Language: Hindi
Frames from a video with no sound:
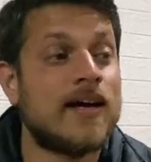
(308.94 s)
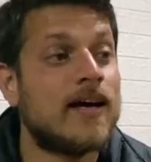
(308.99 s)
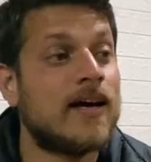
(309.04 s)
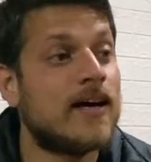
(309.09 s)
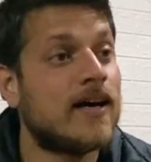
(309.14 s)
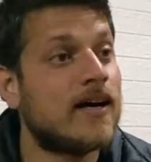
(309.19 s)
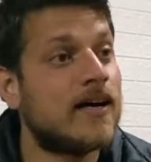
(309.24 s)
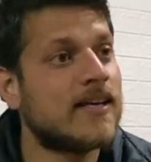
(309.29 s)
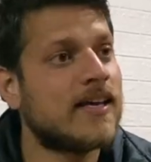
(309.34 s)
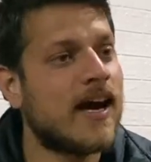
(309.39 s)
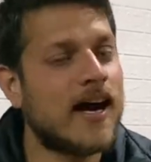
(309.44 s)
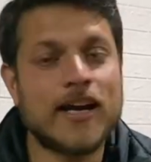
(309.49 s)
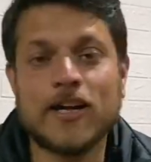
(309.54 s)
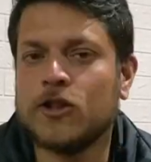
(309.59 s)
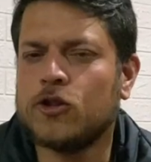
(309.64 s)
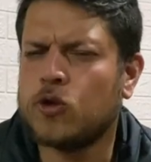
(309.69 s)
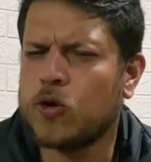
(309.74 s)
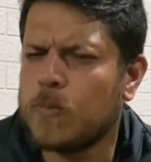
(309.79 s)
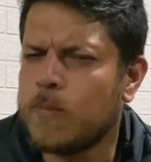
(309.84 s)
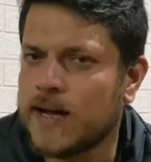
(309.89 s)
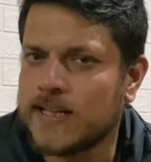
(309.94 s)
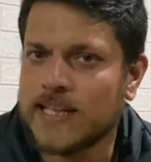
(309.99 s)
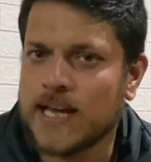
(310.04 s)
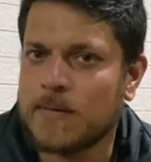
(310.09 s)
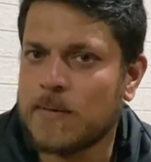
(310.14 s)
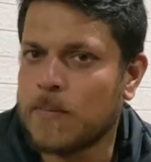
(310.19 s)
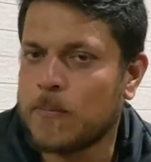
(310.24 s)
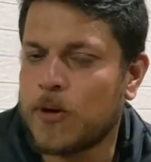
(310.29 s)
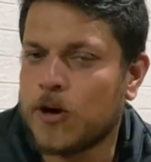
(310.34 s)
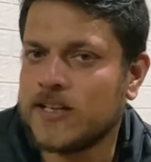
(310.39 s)
यहाँ की दो बातें
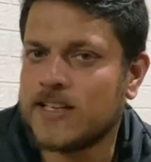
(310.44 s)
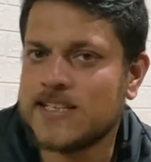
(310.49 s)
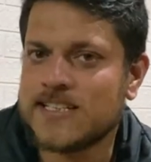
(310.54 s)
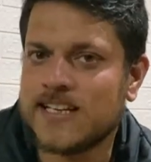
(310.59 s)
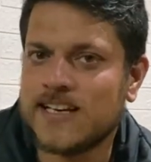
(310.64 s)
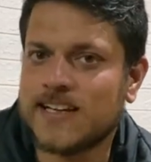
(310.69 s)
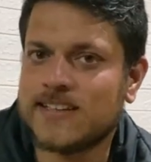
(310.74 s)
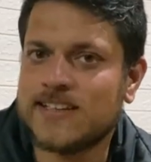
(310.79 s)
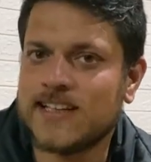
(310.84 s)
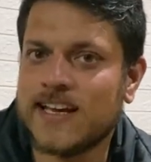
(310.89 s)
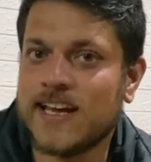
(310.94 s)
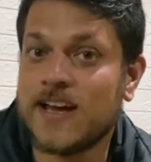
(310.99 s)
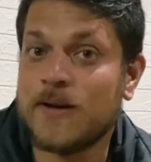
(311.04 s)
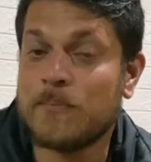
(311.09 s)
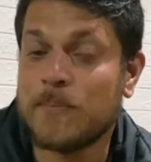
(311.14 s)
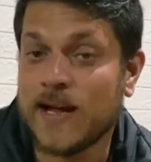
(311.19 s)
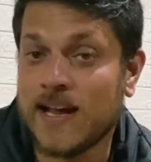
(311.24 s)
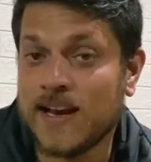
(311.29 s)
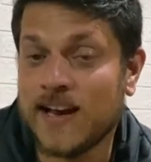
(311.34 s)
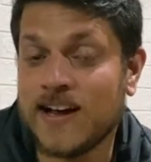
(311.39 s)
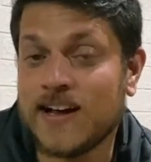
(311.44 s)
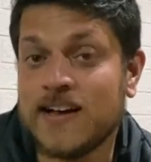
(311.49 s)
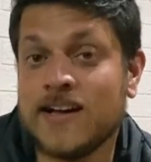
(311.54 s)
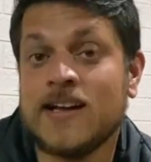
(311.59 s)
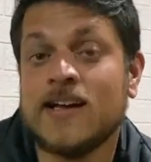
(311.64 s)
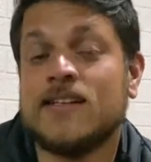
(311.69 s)
हमें बहुत अच्छी लगती हैं पहला